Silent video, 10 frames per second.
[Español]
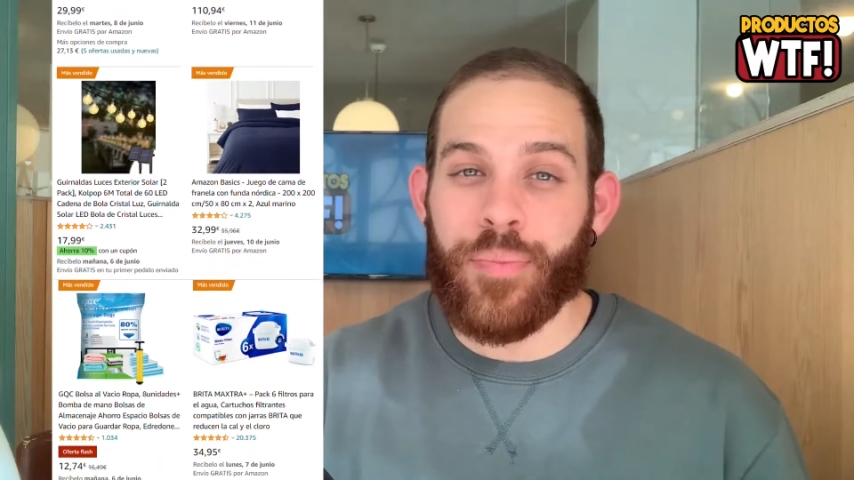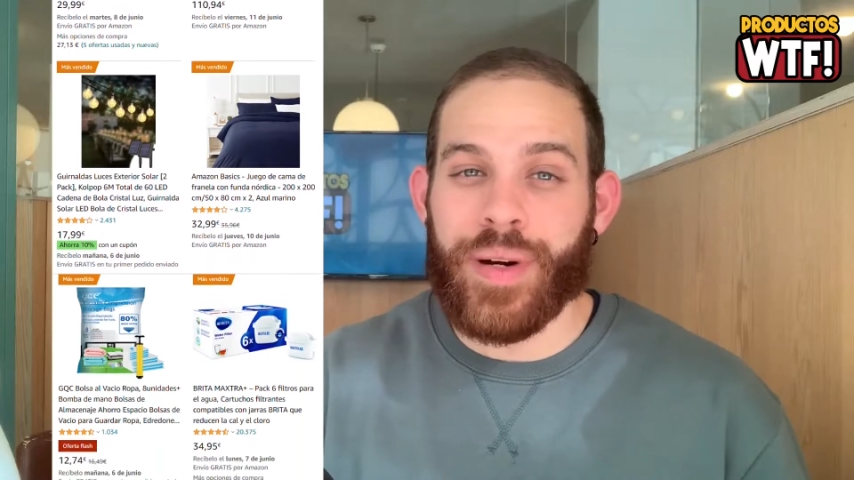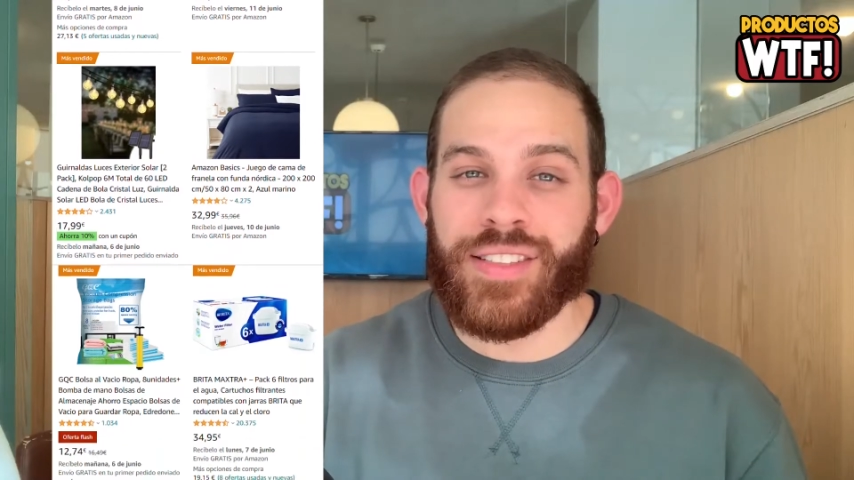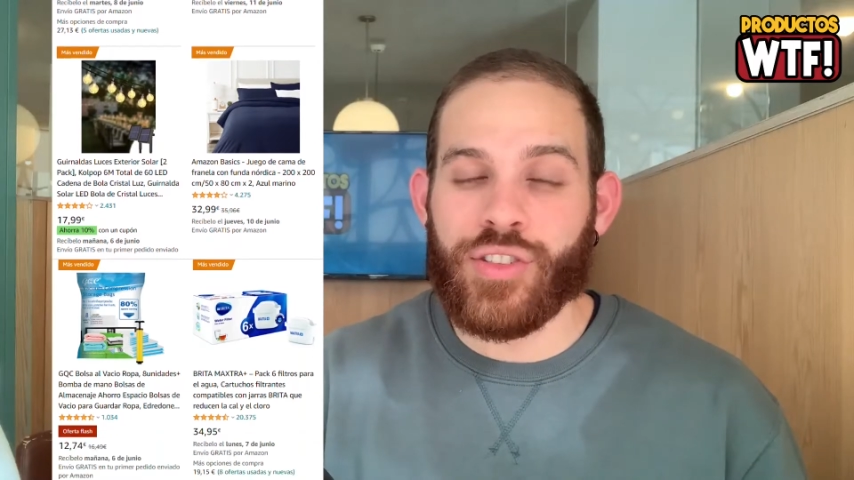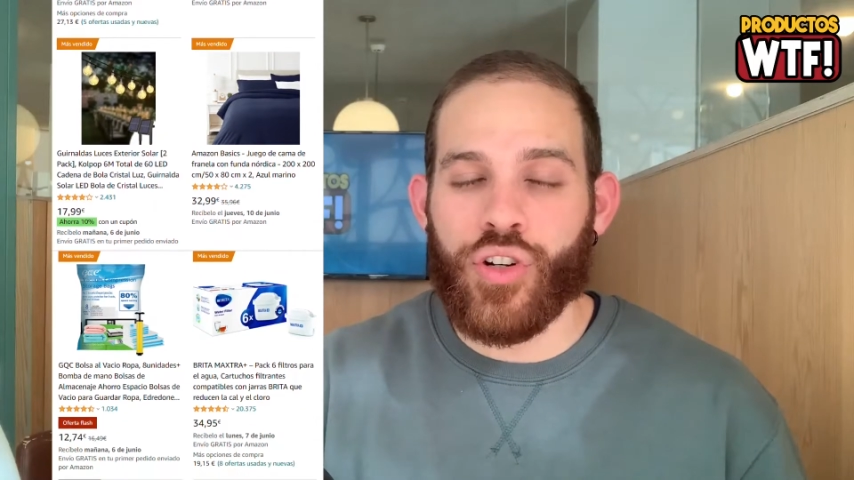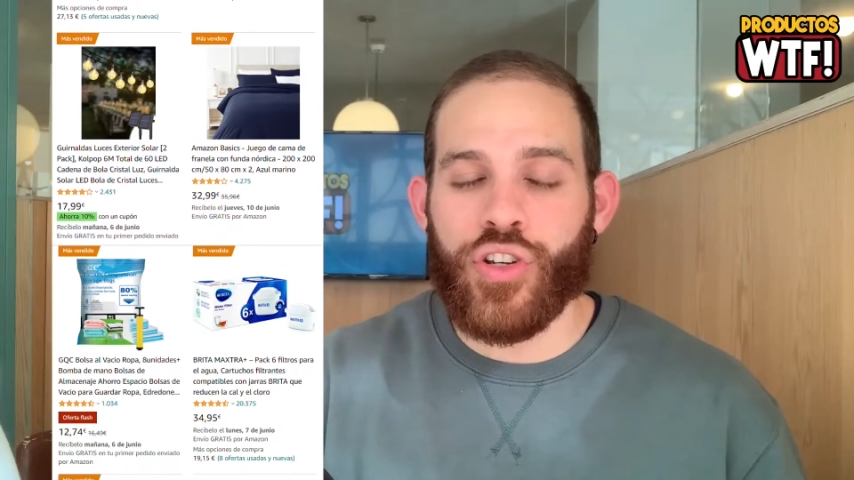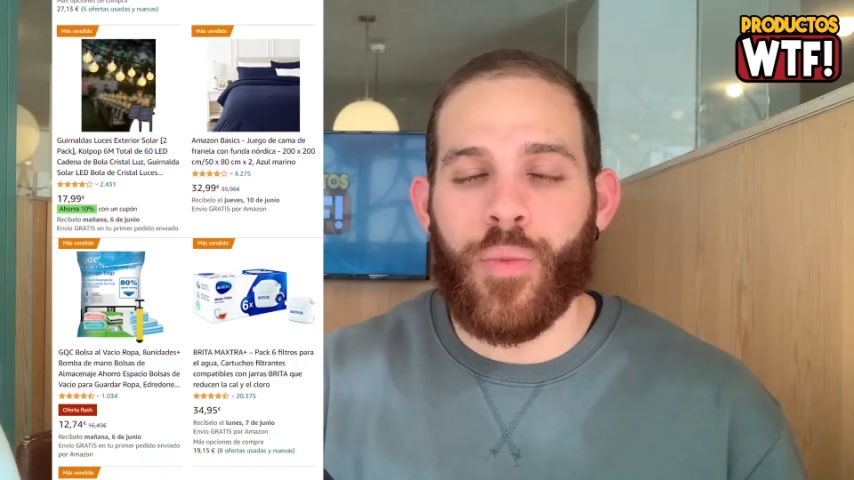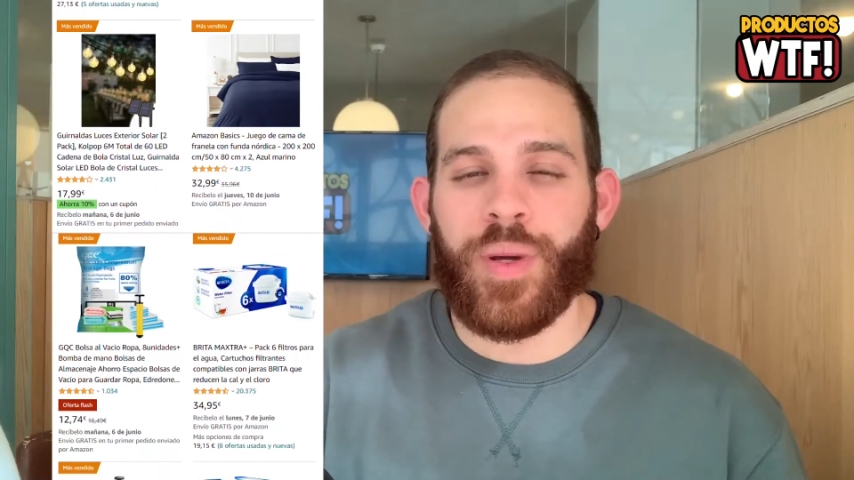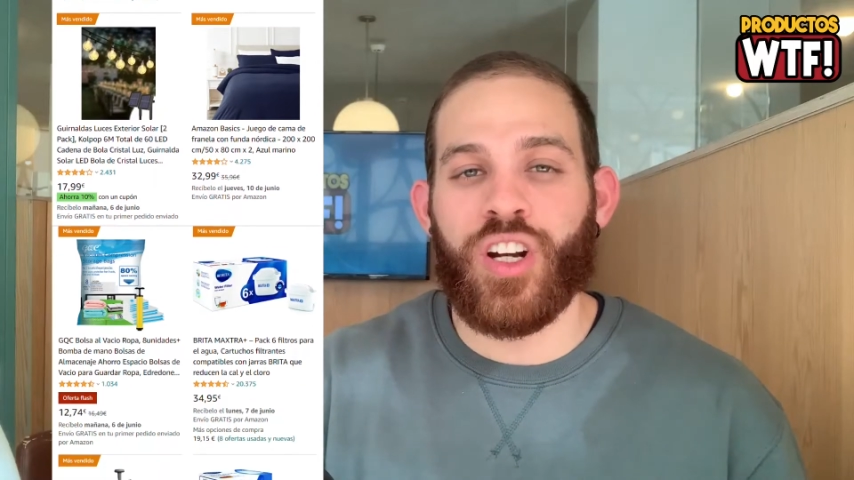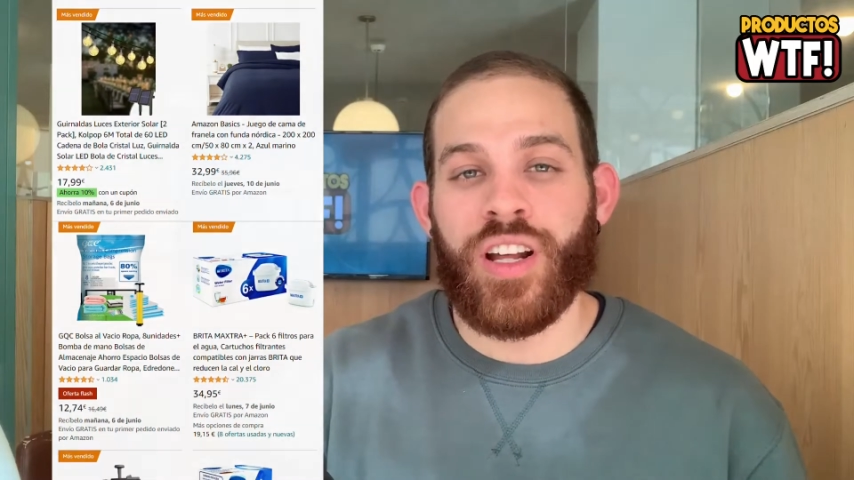precio y
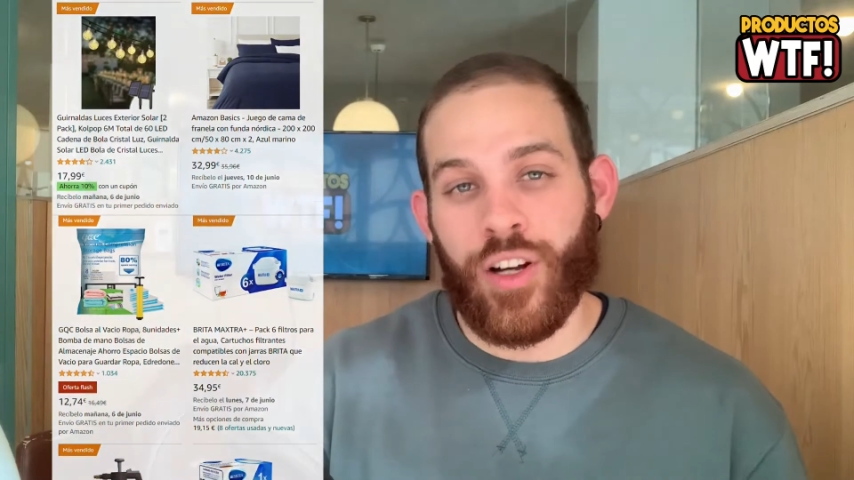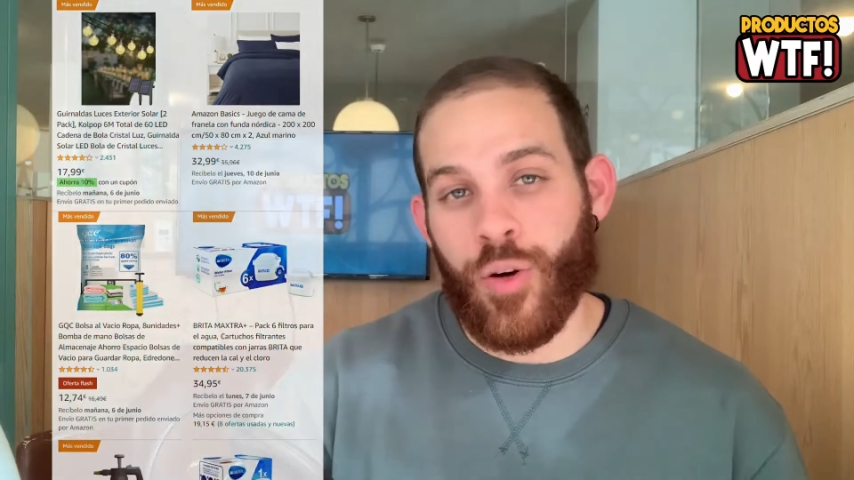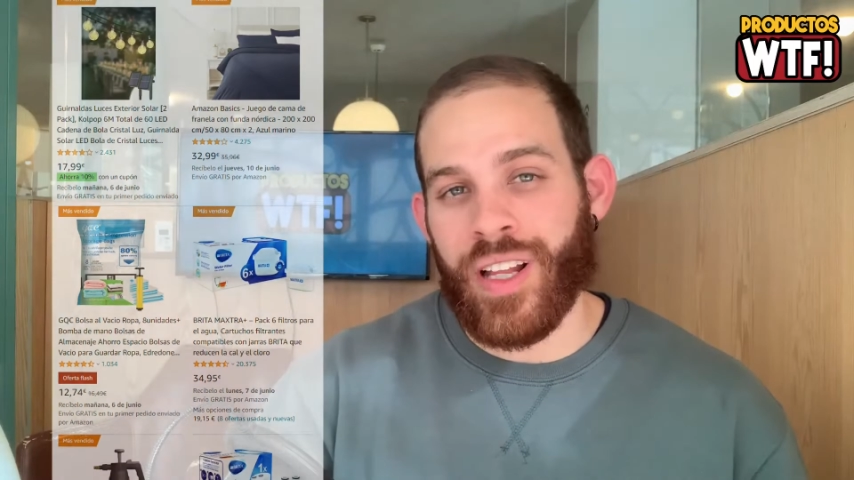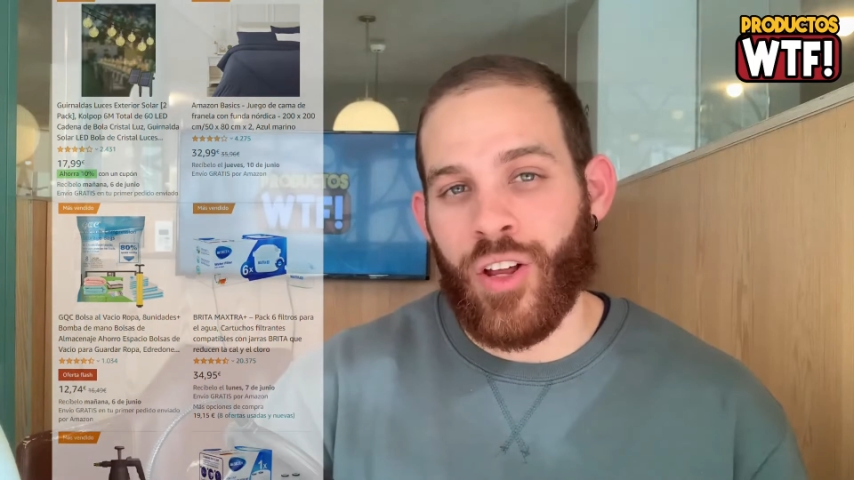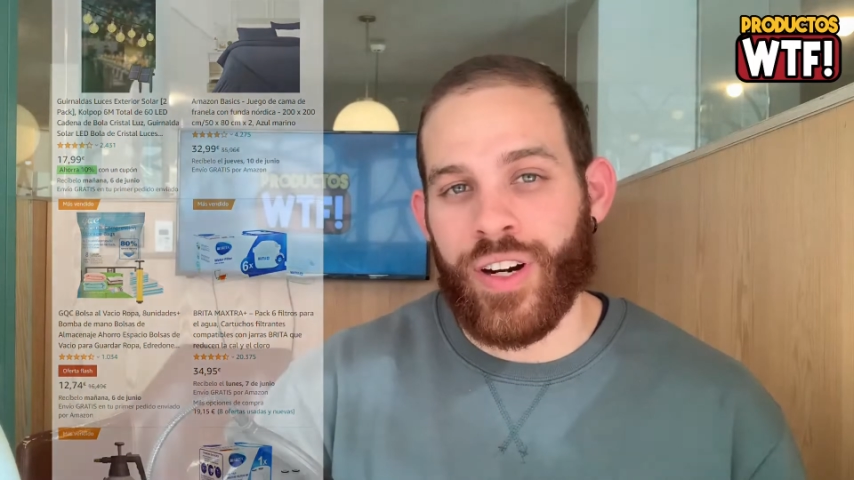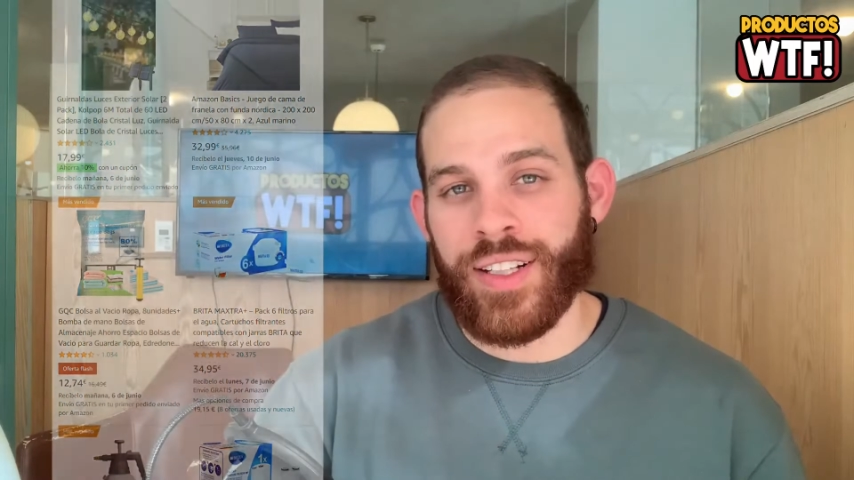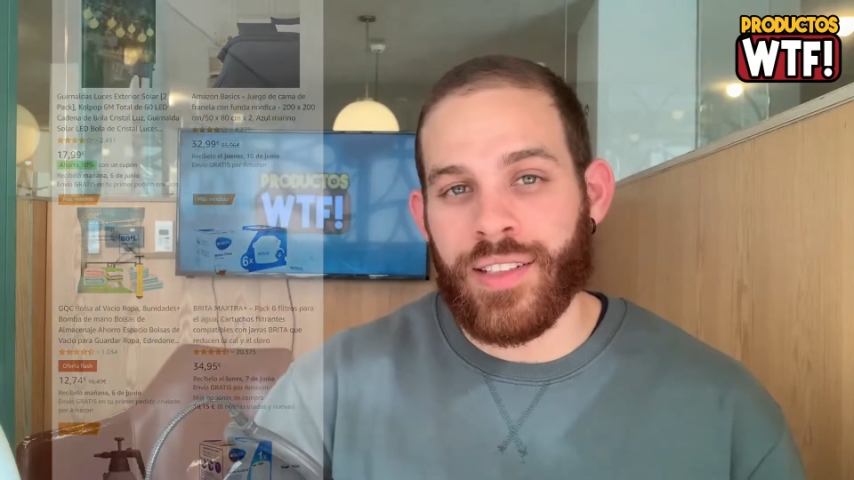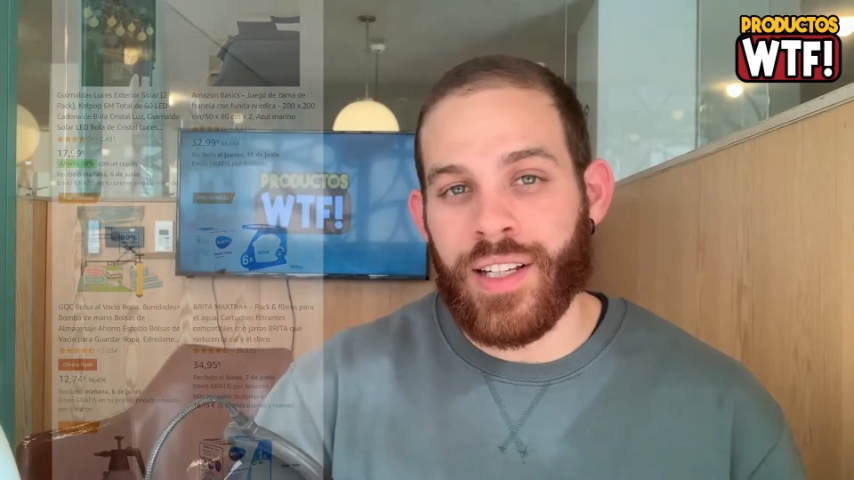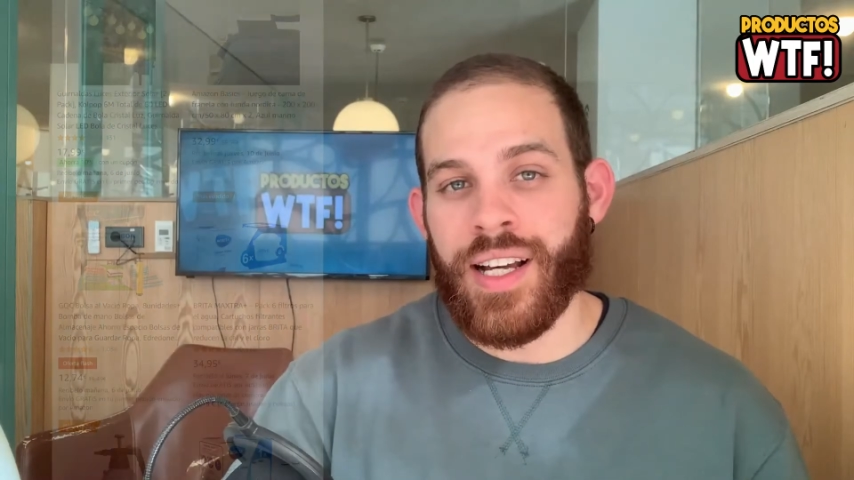opiniones de compradores.